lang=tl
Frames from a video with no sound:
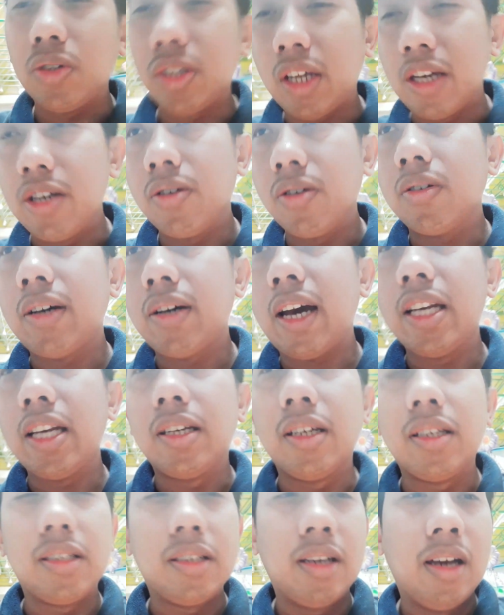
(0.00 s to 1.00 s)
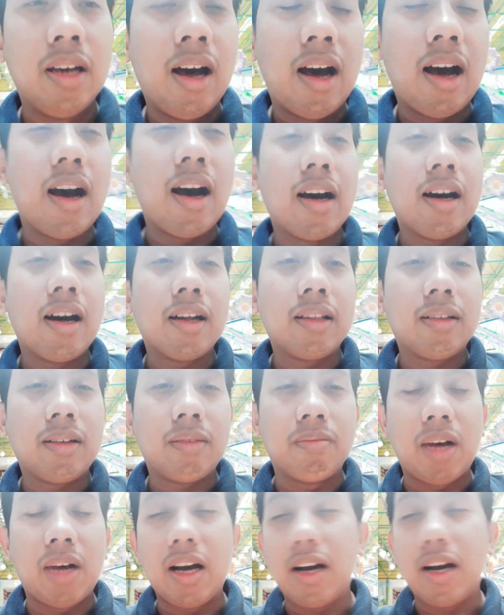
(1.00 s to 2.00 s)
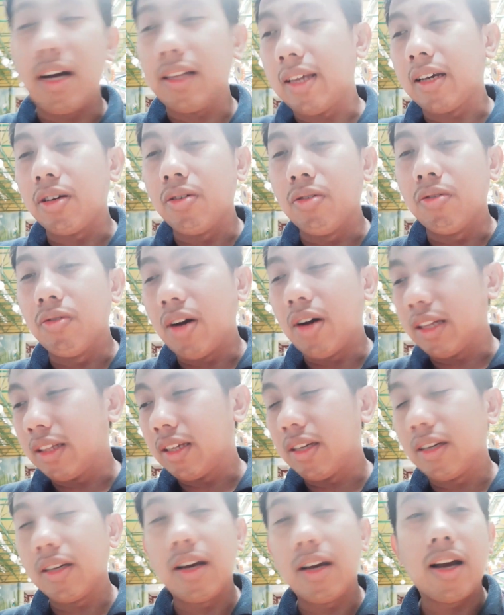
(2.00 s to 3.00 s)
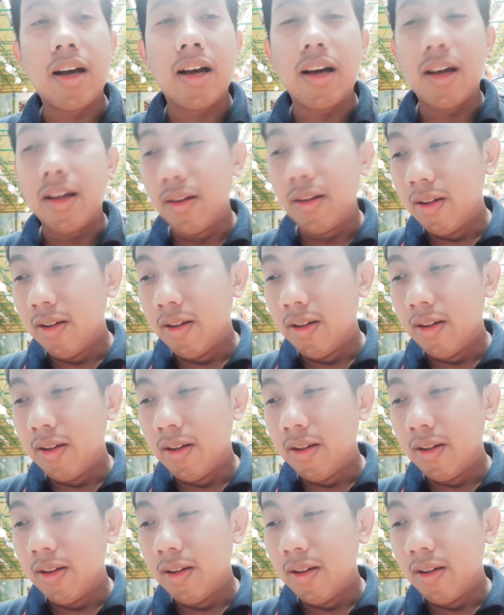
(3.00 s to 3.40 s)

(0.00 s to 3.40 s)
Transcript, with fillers: ko sa inyo guys at uh, mga katek yung ating uh,